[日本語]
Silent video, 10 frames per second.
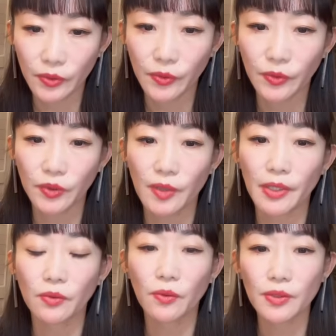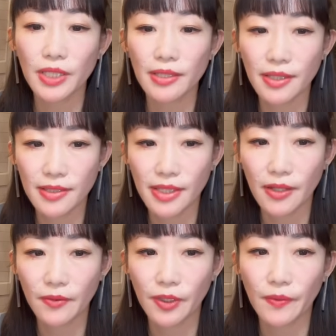ということで、まあ、当然です
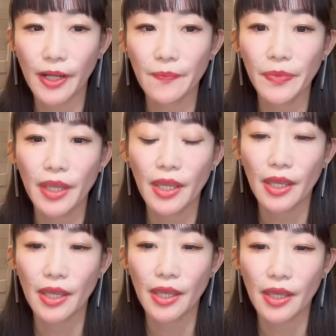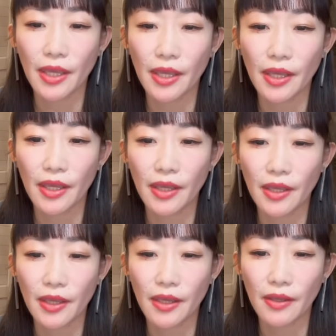ね、これは、
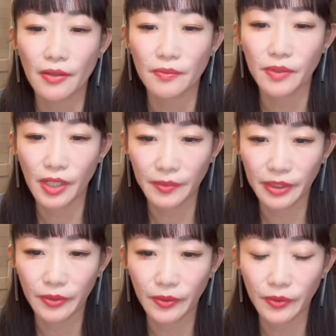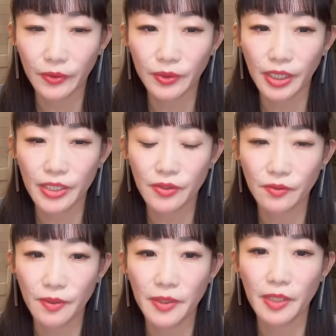えームハマダを皇太子
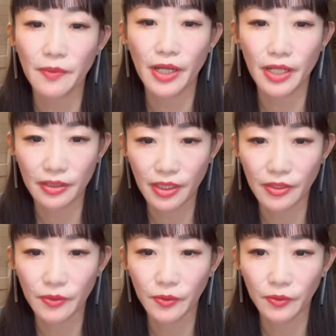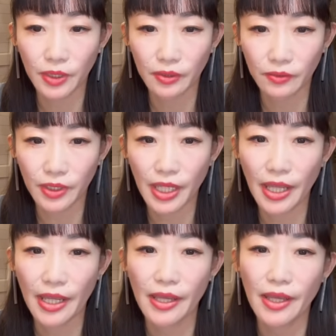の耳にも入っていることなの
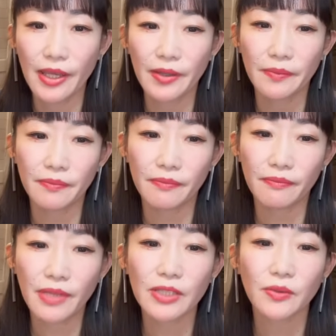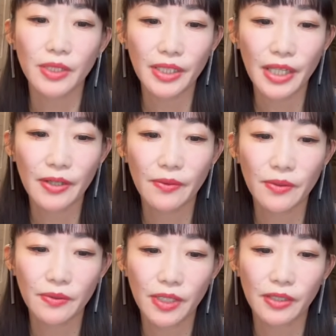で、まあ、それでお
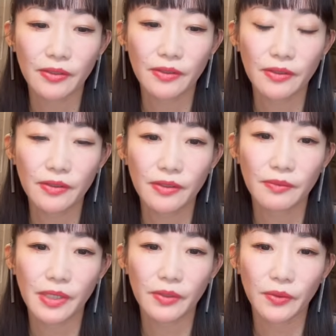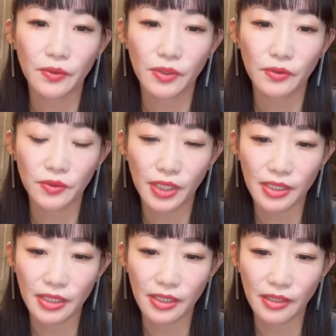そらく、まあ、このような
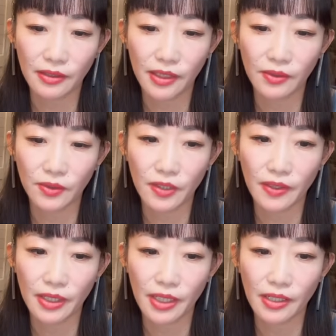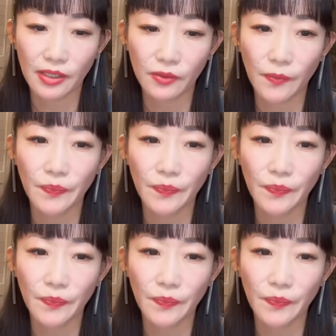グータッチになったのではないかと、